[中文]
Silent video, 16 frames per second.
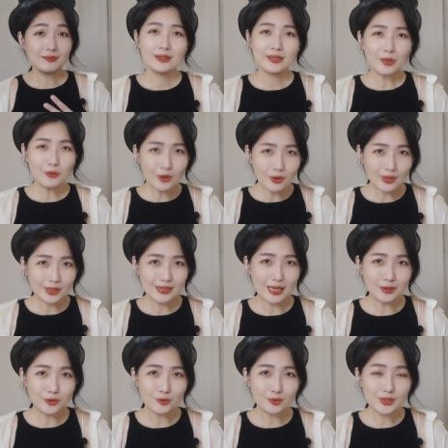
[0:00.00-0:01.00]
那关于隐
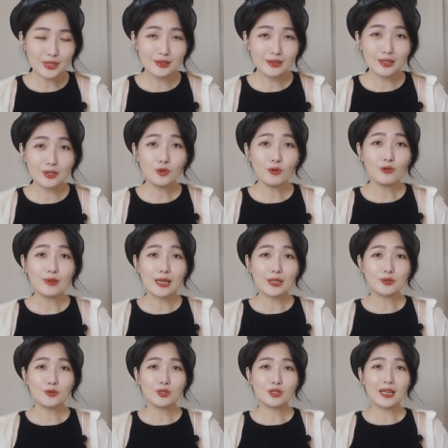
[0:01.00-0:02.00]
藏图层呢？对我来
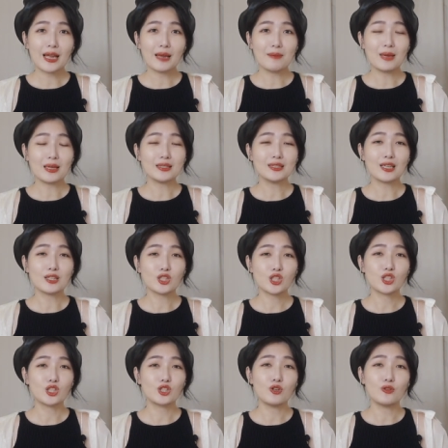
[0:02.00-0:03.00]
说是还蛮常
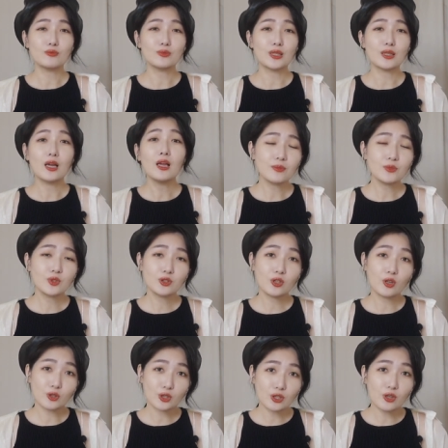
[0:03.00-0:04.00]
使用的。
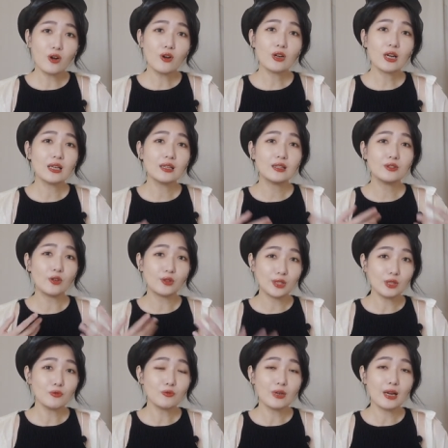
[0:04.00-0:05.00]
有时候可能有
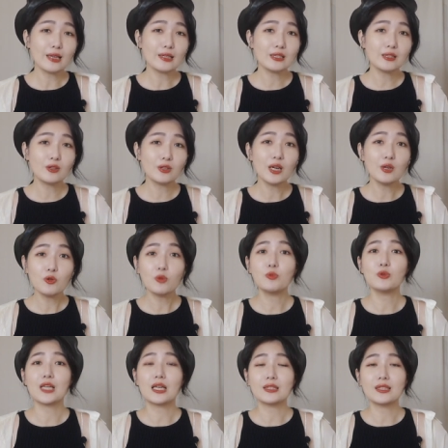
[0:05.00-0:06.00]
些文案是客户
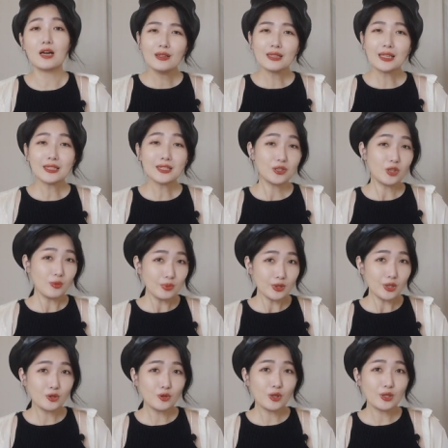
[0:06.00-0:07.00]
不想要，但是你又不
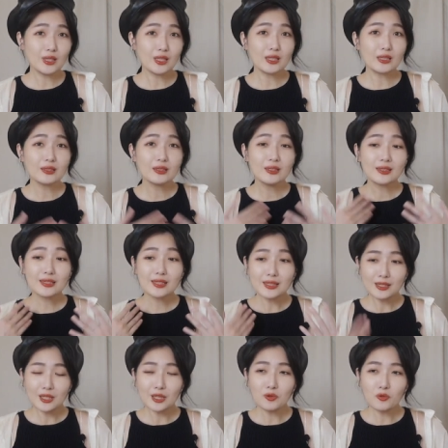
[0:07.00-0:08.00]
能确定
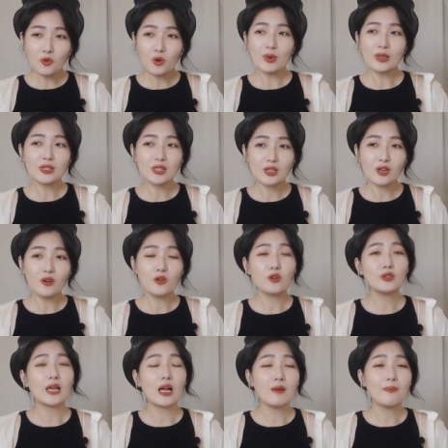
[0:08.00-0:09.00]
这客户会不会之后又
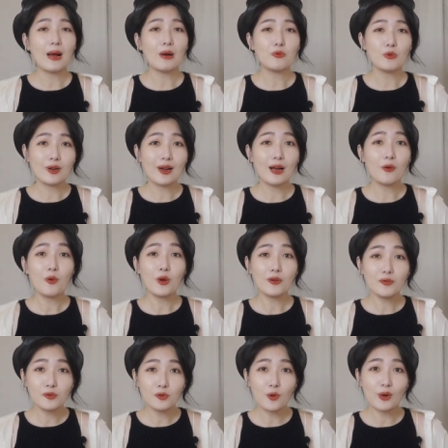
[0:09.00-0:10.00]
想要把文案恢
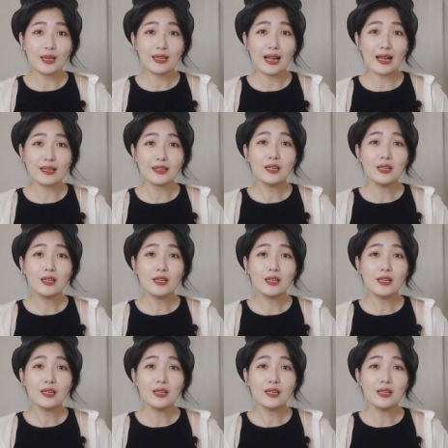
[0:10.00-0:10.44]
复回来。